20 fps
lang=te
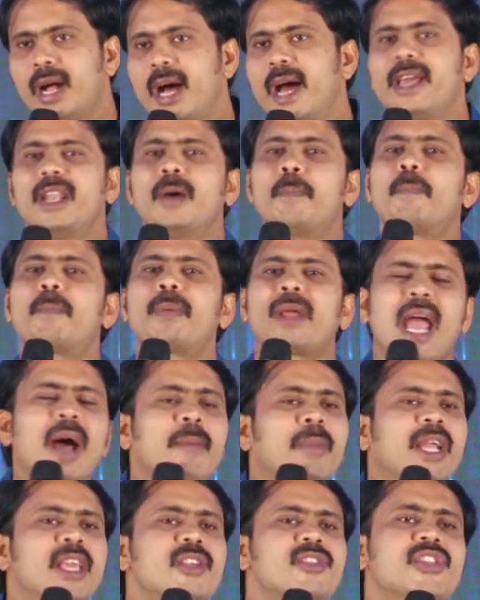ఆయన
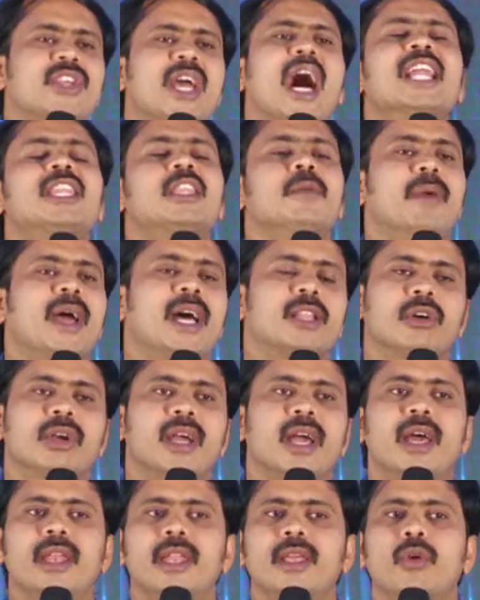ప్రేమకి జాతి భేదం
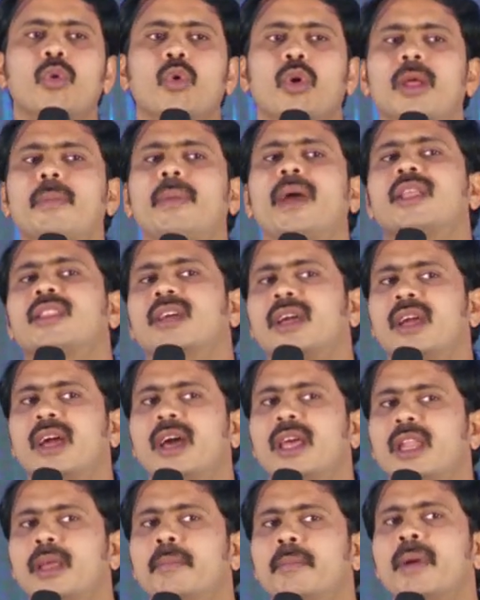కానీ కులభేదం
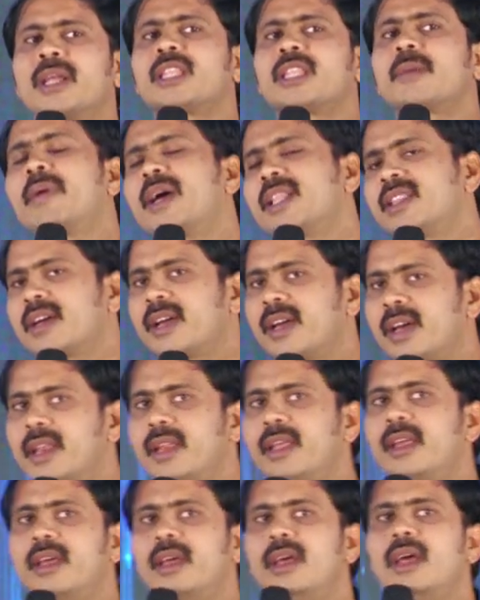కానీ మతభేదం
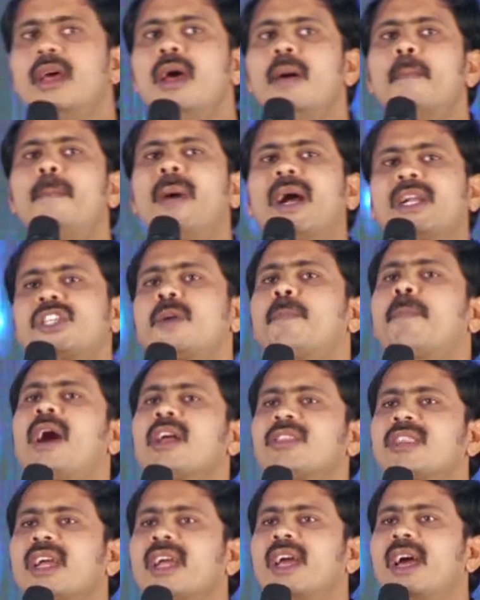కానీ
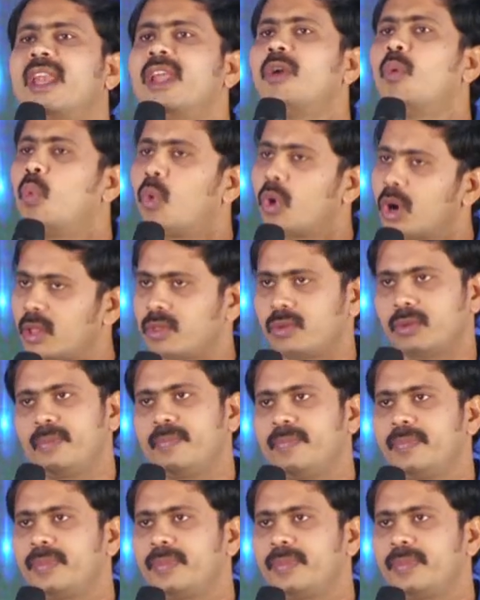పక్షపాతం కానీ ఉండదు